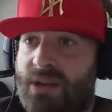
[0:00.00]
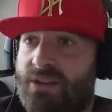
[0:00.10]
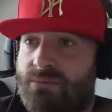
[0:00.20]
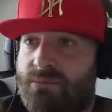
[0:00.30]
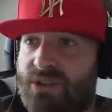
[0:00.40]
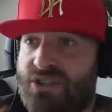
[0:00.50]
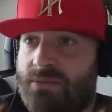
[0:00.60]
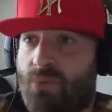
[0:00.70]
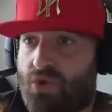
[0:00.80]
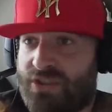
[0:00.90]

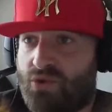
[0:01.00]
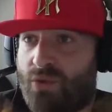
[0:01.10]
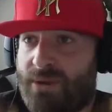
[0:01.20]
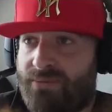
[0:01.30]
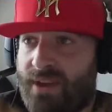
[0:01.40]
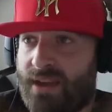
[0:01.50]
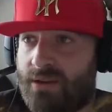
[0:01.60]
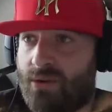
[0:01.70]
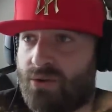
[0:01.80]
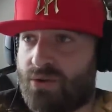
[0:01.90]
Magique. Bon, j'ai toujours pas
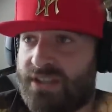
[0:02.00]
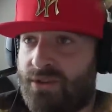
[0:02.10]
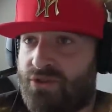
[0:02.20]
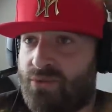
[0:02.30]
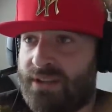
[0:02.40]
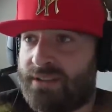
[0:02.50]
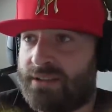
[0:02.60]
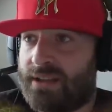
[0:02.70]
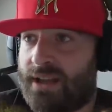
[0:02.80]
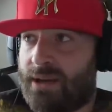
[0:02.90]
fait euh, deux kills de suite,
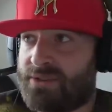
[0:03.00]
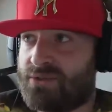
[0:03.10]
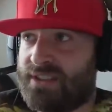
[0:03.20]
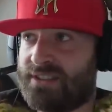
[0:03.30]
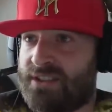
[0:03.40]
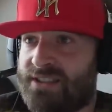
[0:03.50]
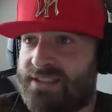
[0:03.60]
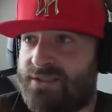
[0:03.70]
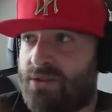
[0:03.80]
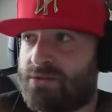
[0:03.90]
oh, hein, parce que c'était une
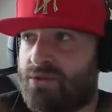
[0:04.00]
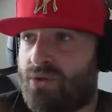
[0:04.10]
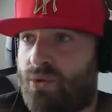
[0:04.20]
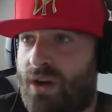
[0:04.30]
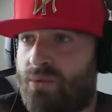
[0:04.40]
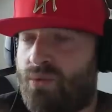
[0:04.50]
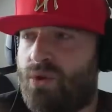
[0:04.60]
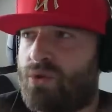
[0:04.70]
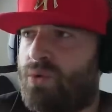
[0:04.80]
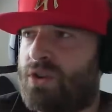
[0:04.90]
assistance, je crois,
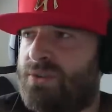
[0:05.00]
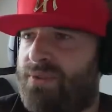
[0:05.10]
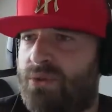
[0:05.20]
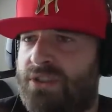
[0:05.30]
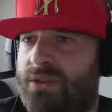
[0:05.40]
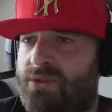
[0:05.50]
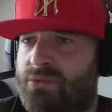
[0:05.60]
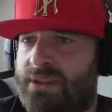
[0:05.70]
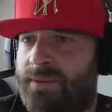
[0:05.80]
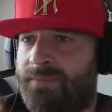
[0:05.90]
ou alors, j'ai fait deux kills de
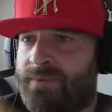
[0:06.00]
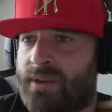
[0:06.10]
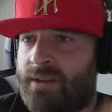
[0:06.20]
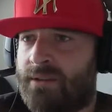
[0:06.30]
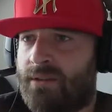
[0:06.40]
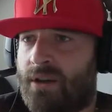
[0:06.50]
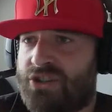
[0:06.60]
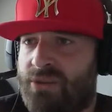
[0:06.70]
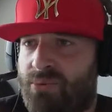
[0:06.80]
suite. Oh, je sais